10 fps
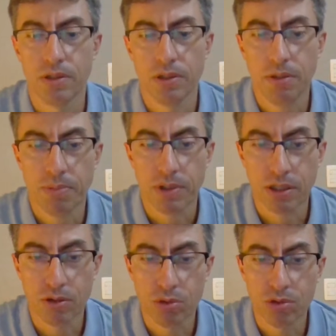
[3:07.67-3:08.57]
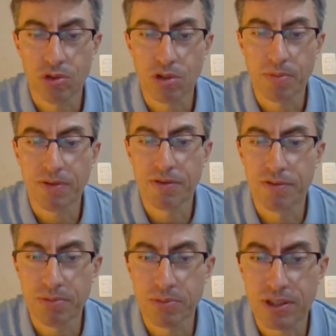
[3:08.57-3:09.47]
Tá? Para que todos
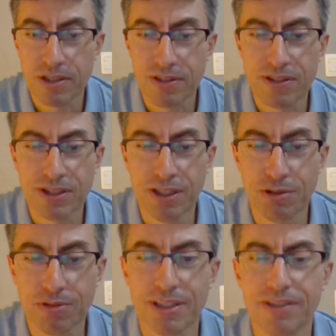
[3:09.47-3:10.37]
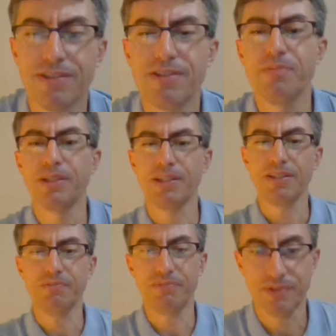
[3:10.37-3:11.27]
sobrevivamos a esse sinistro dessa disciplina,
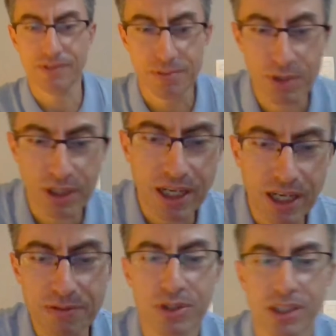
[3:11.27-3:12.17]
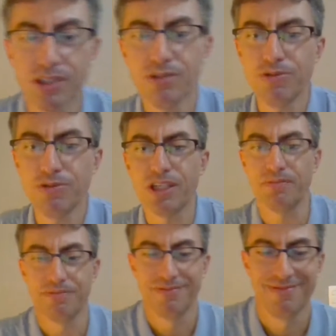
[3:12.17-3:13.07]
né? Vamos chegar, vamos chegando no fim.
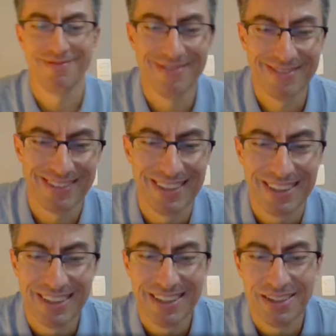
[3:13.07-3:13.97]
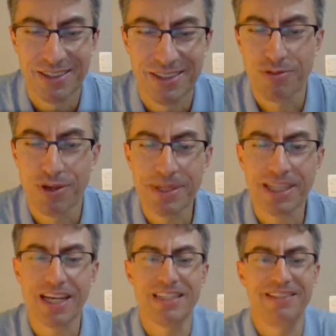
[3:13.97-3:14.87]
Já foi a
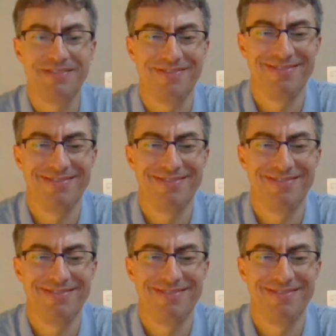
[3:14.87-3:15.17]
metade.